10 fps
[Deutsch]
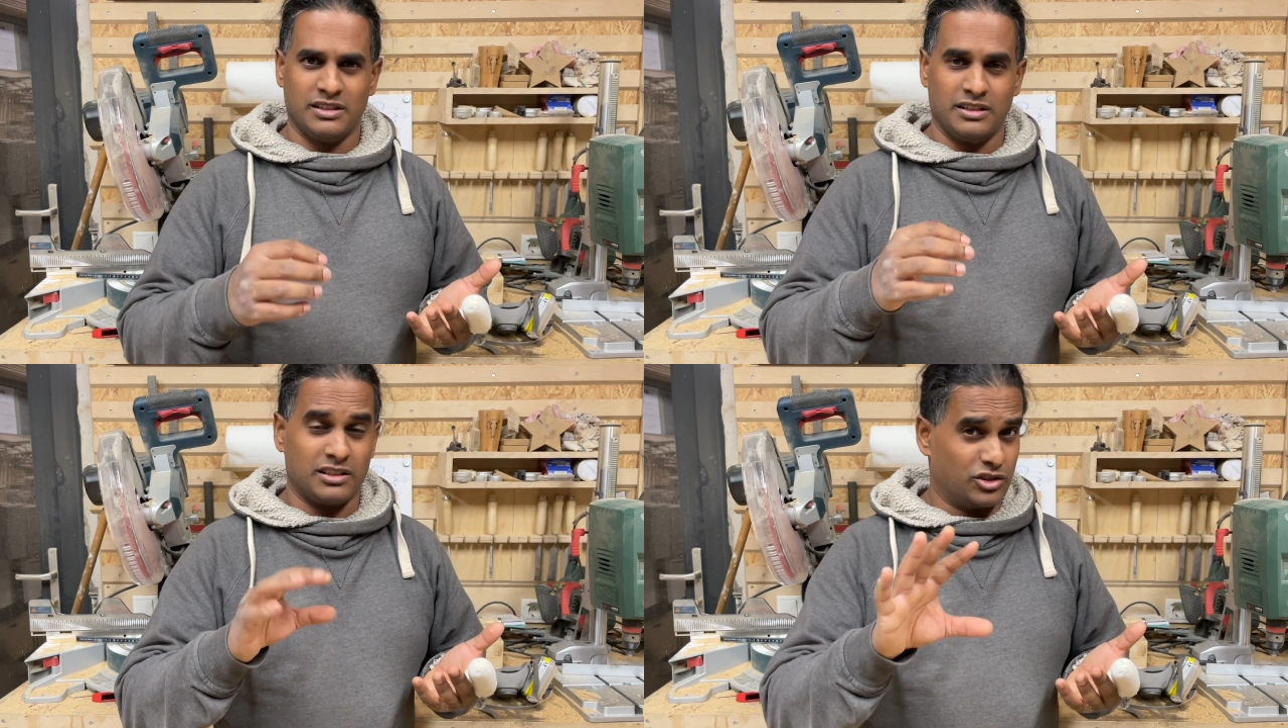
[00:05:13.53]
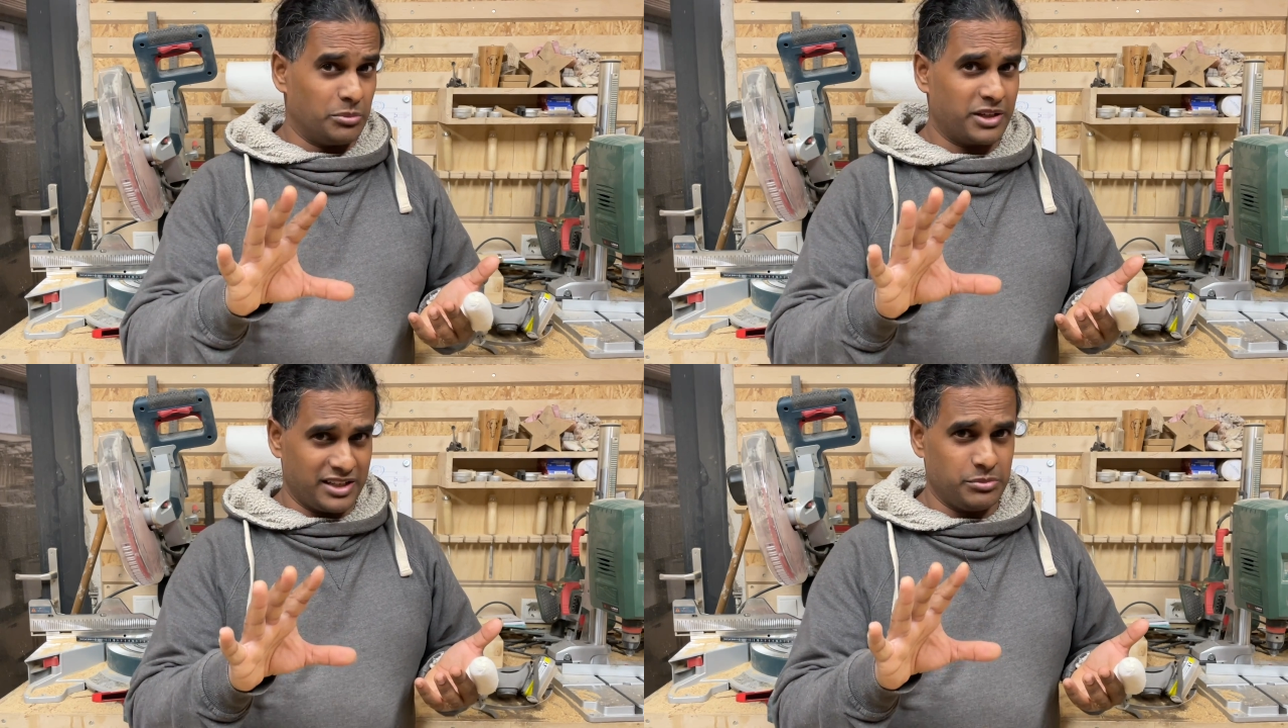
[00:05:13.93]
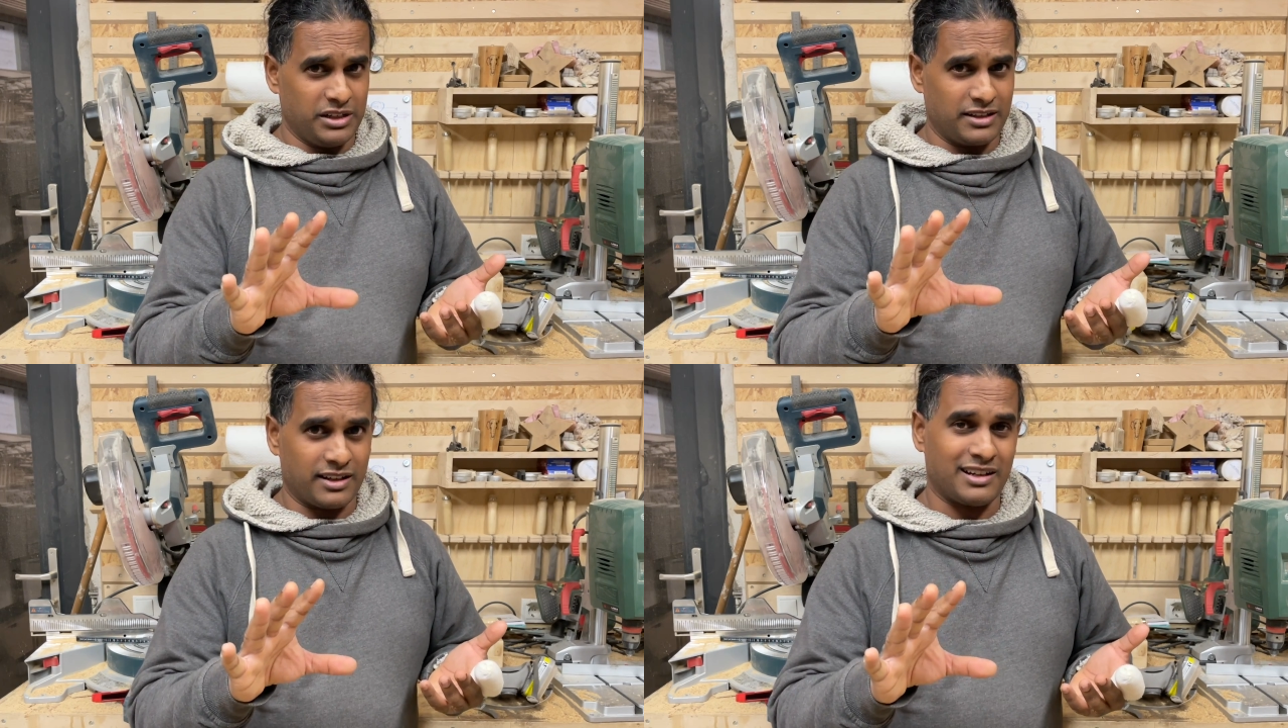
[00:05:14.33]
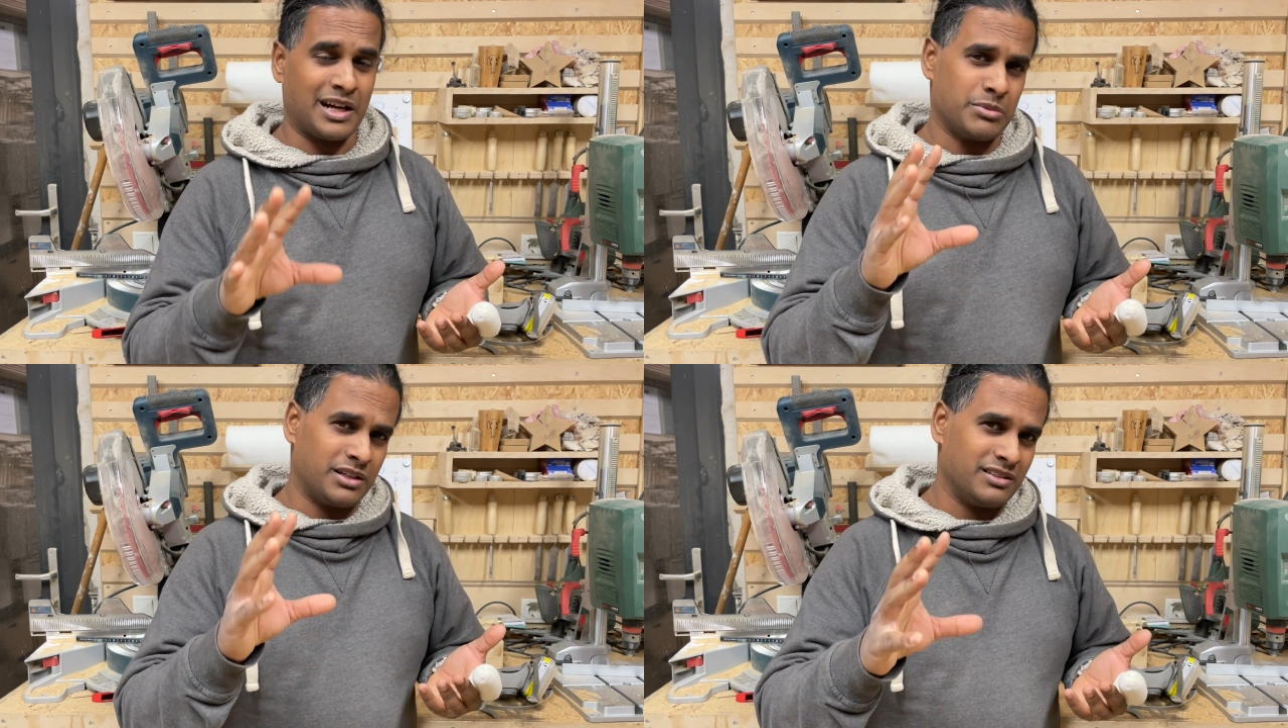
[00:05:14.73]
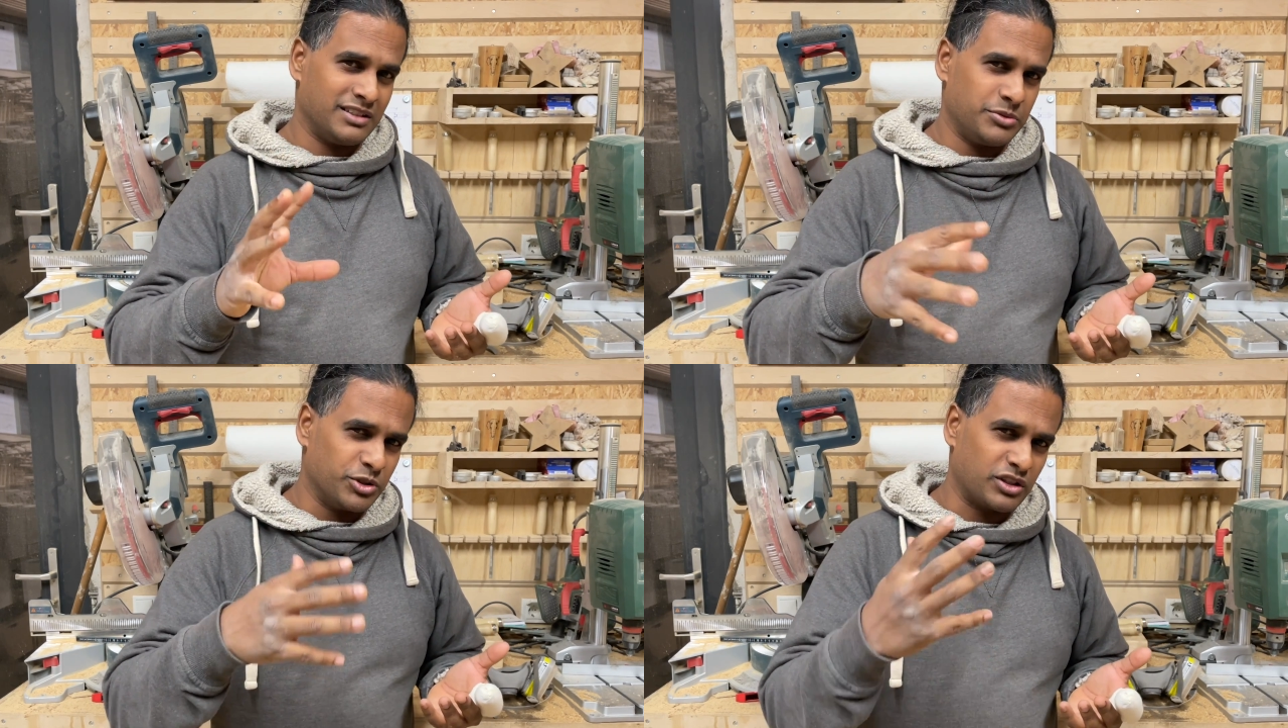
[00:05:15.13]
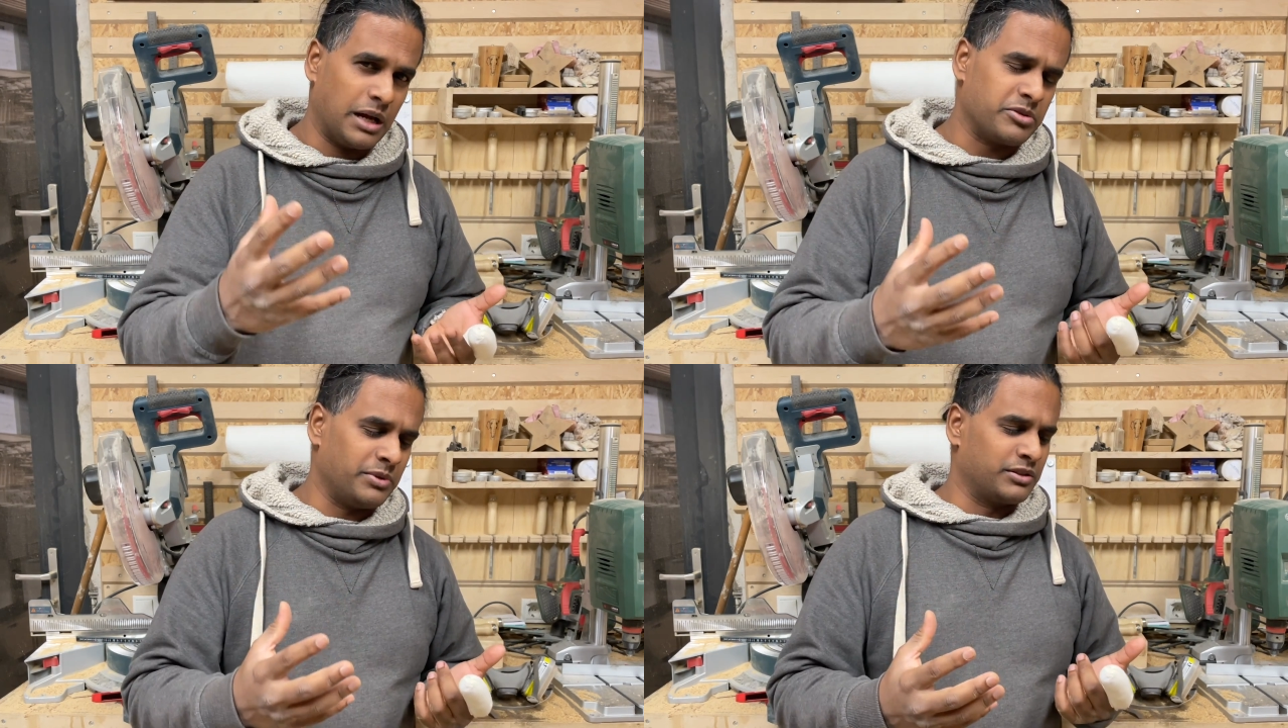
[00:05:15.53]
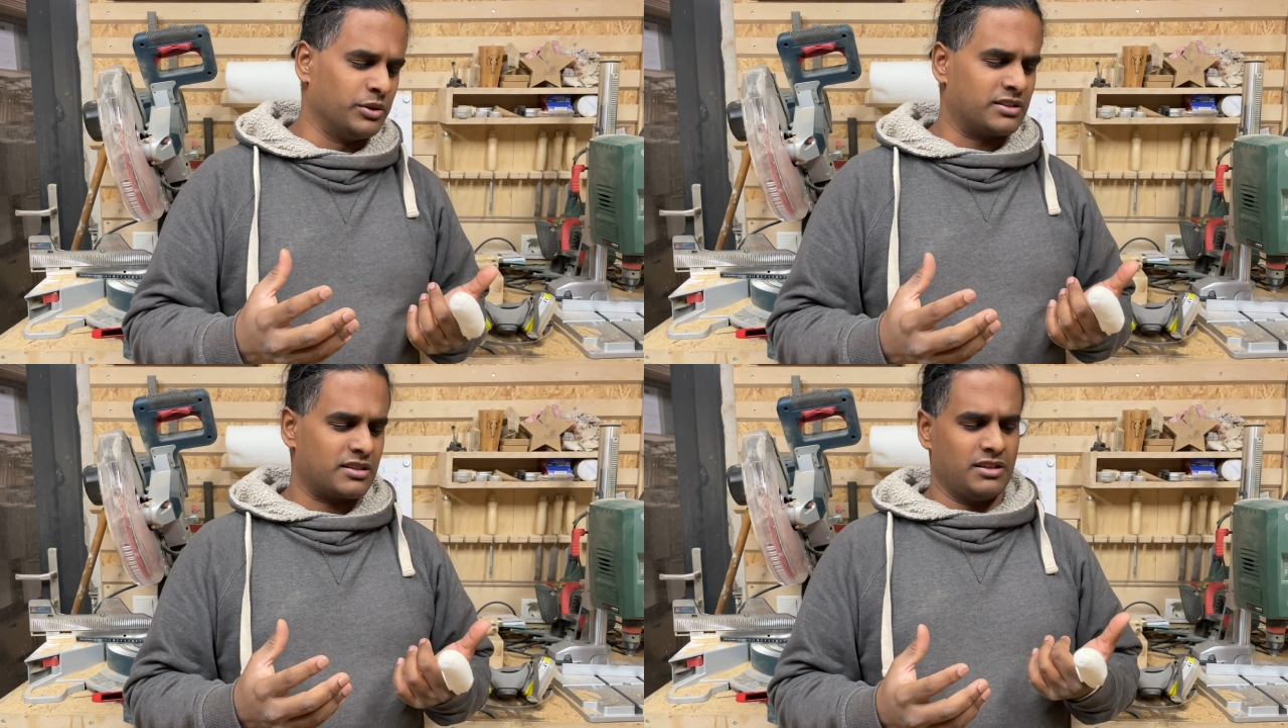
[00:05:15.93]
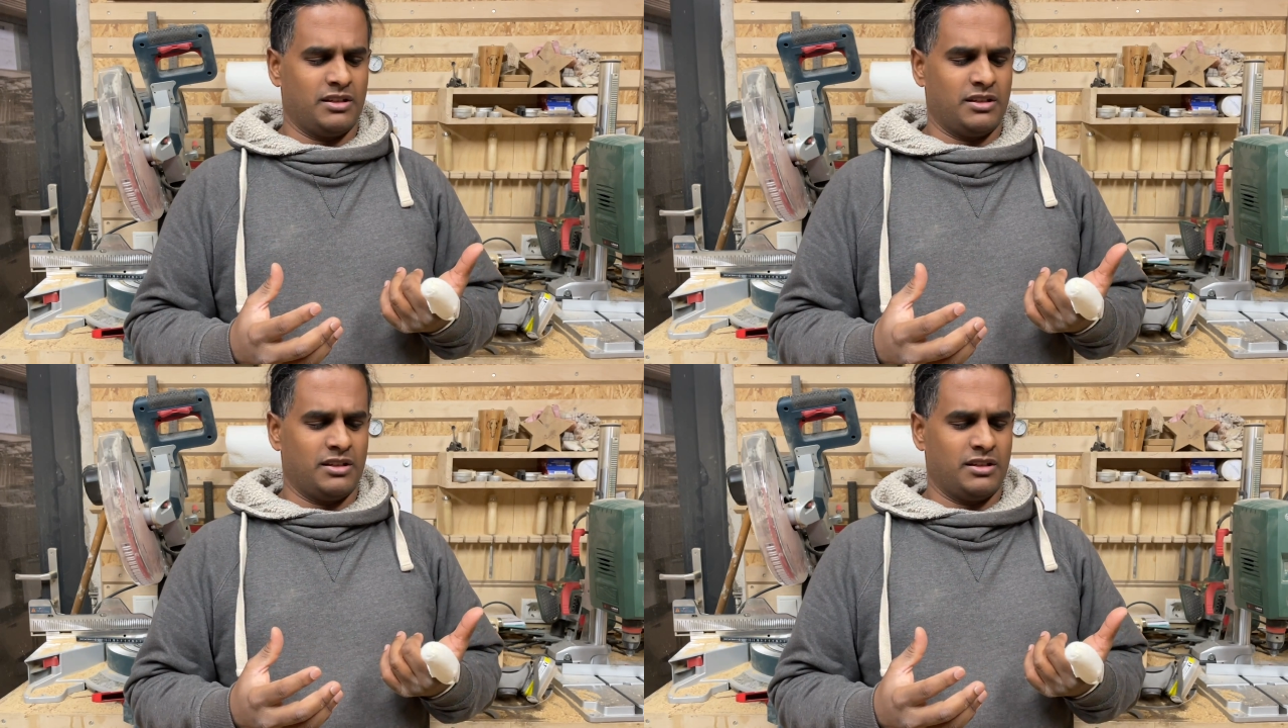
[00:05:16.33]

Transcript: es kommen keine Bilder, aber ich beschreibe es mal kurz.